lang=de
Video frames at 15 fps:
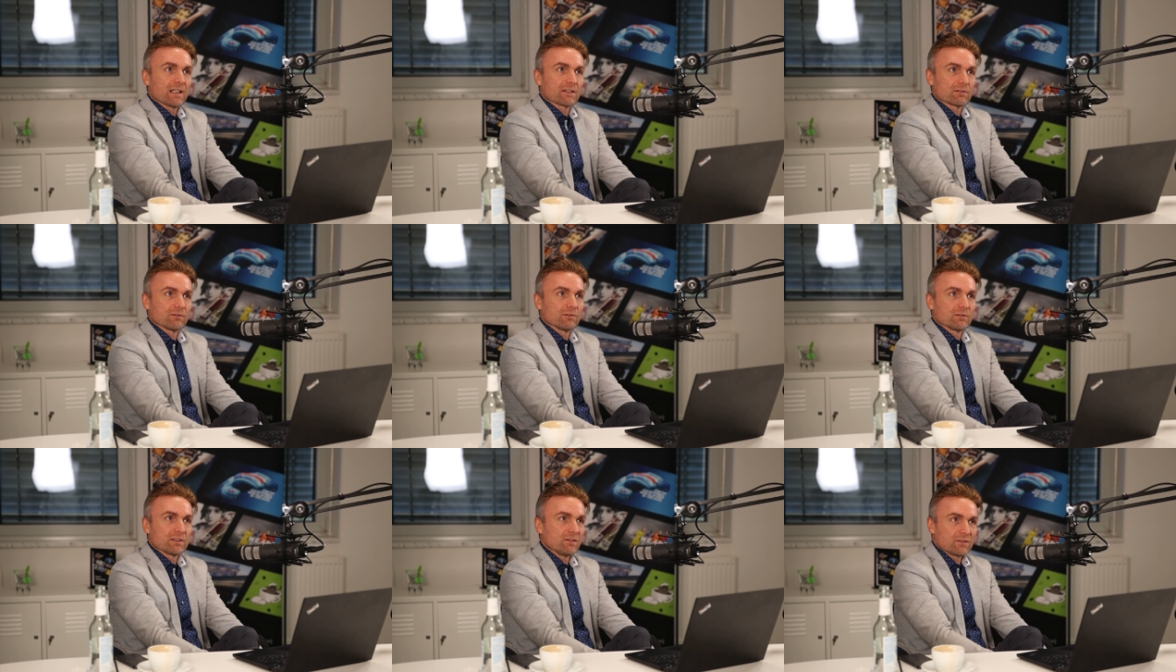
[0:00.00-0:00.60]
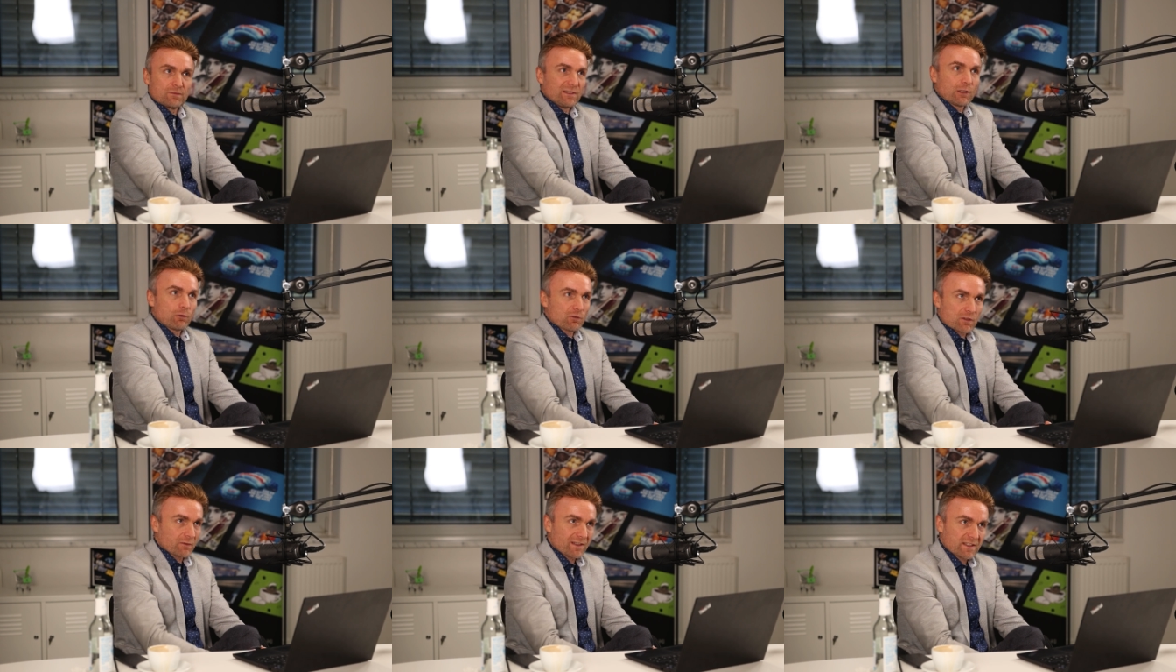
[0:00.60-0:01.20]
also das
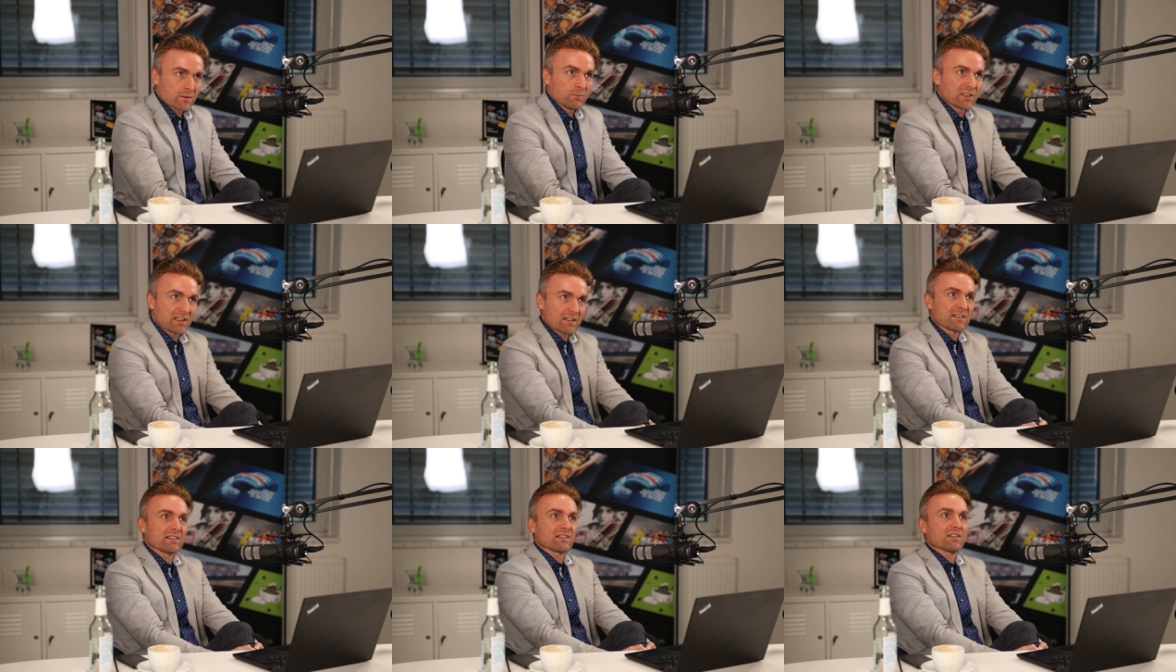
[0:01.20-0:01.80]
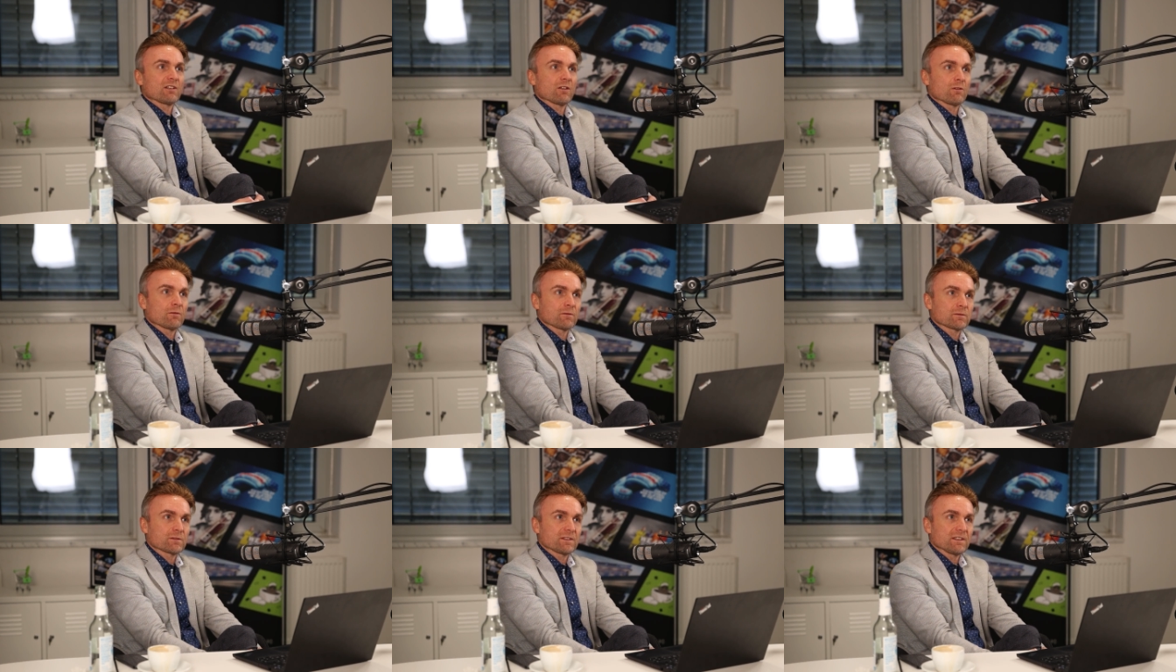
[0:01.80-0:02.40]
Virus oder was immer dann
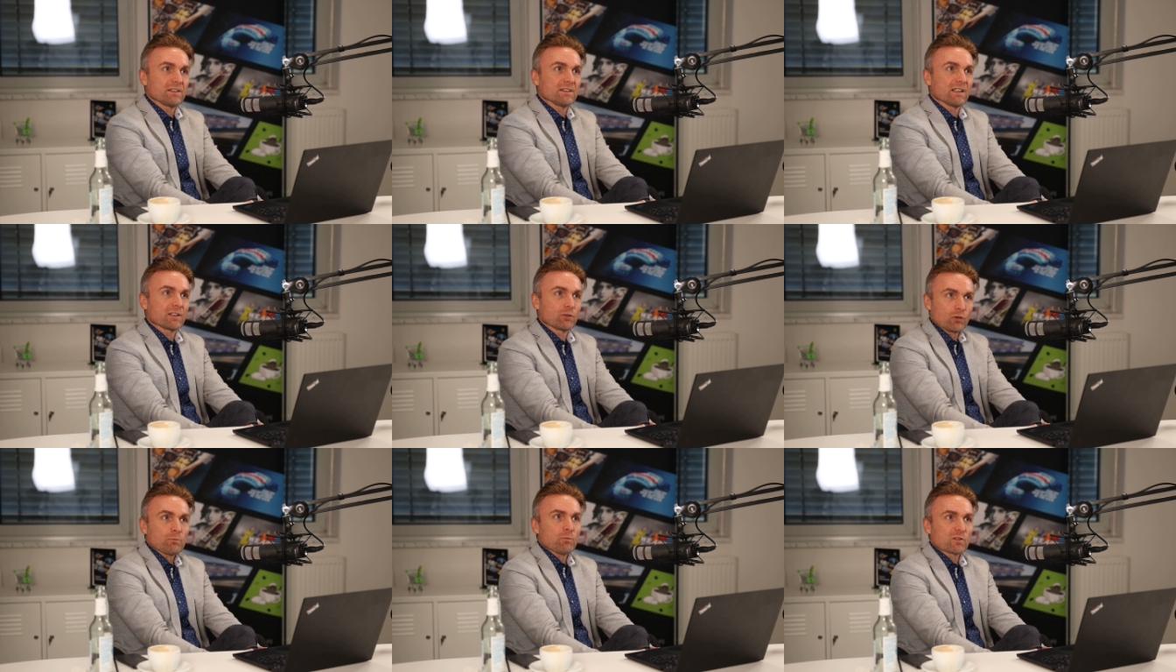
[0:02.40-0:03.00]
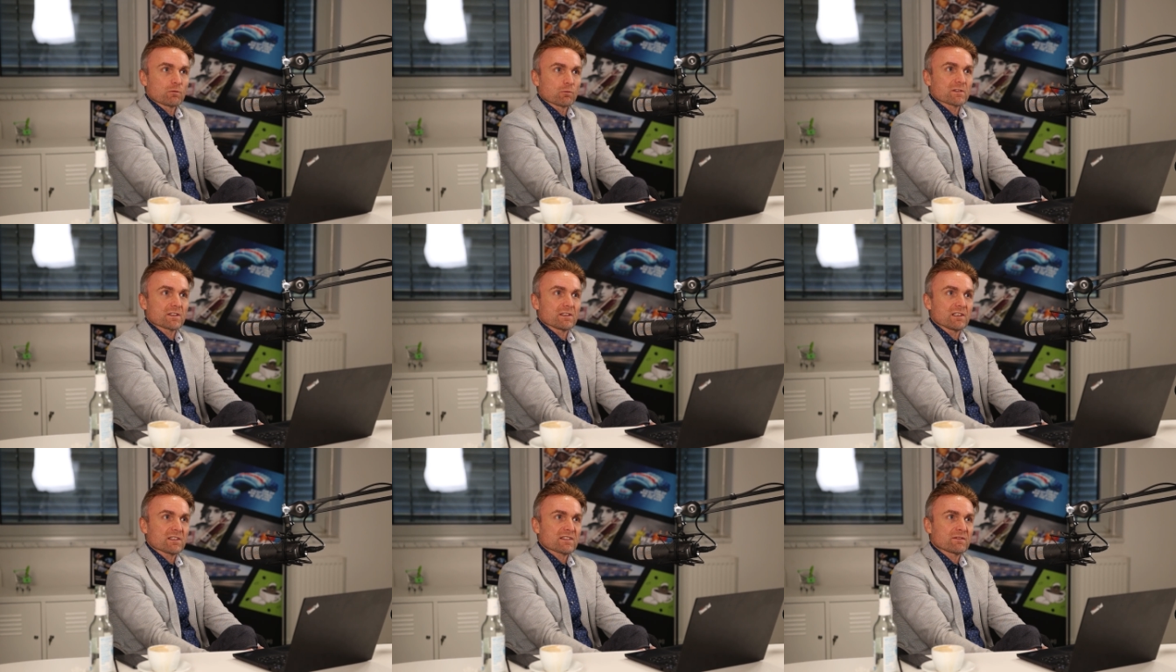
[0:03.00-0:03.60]
auf den Algorithmus
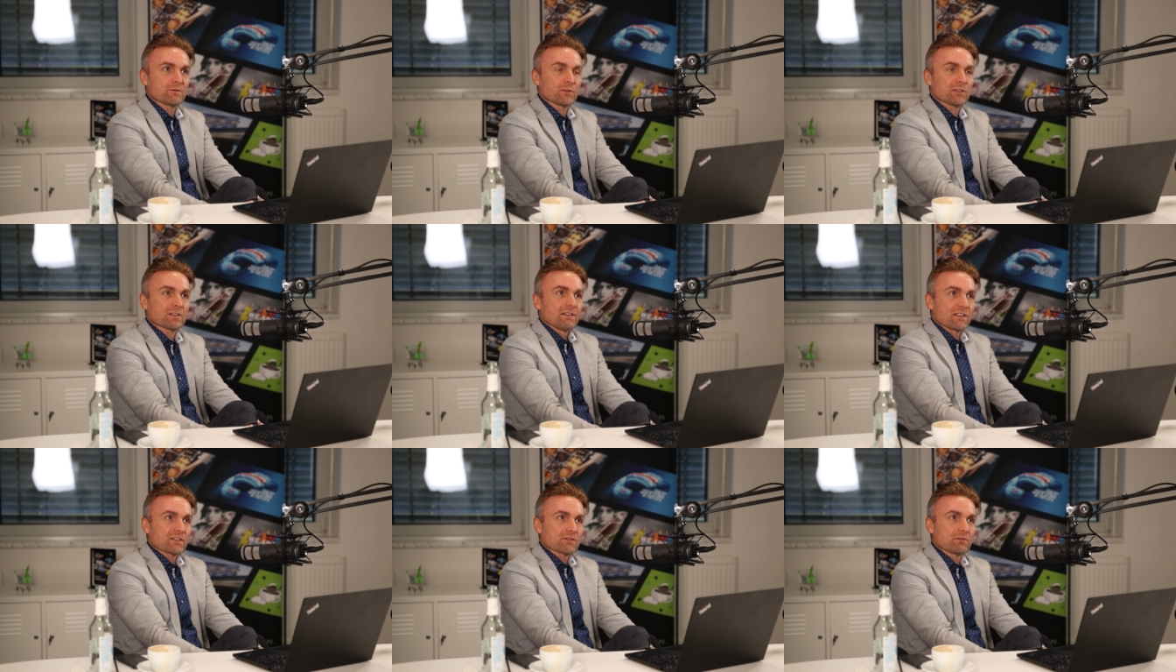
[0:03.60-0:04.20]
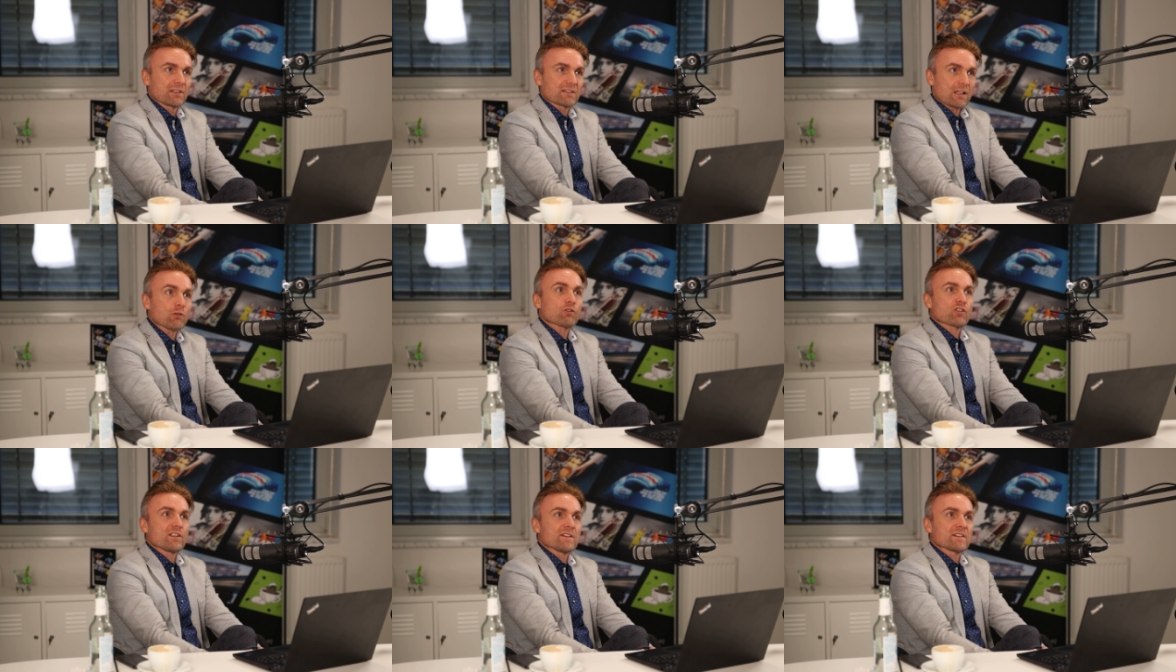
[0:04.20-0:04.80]
losgelassen wird, dass du das
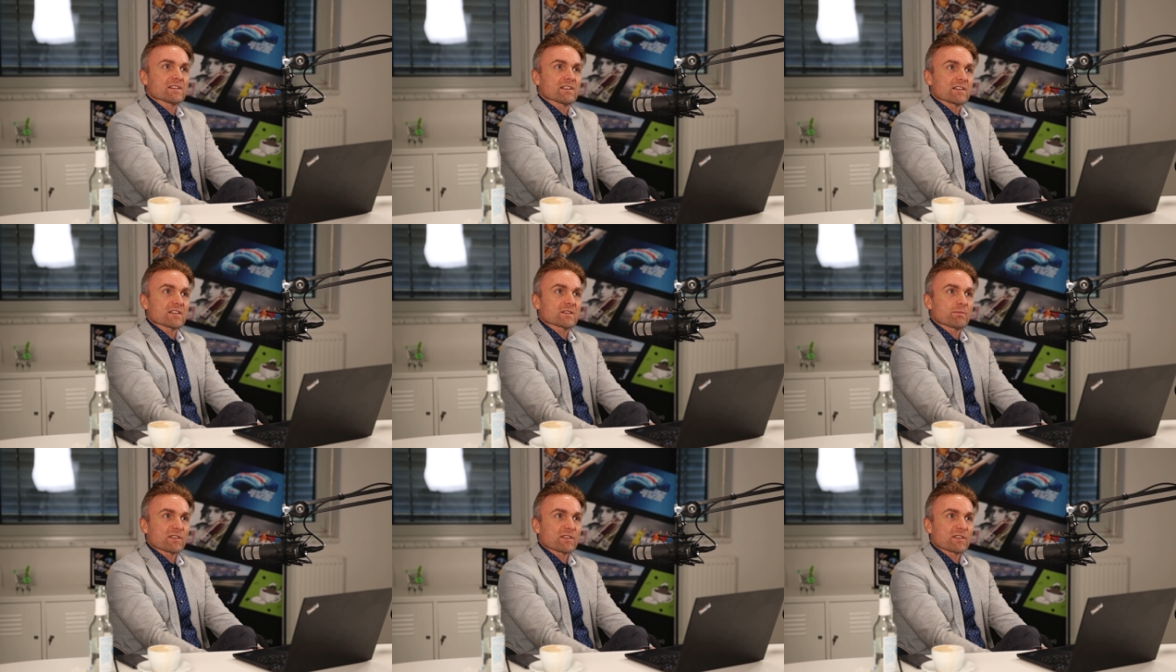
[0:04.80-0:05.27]
ausschließen kannst.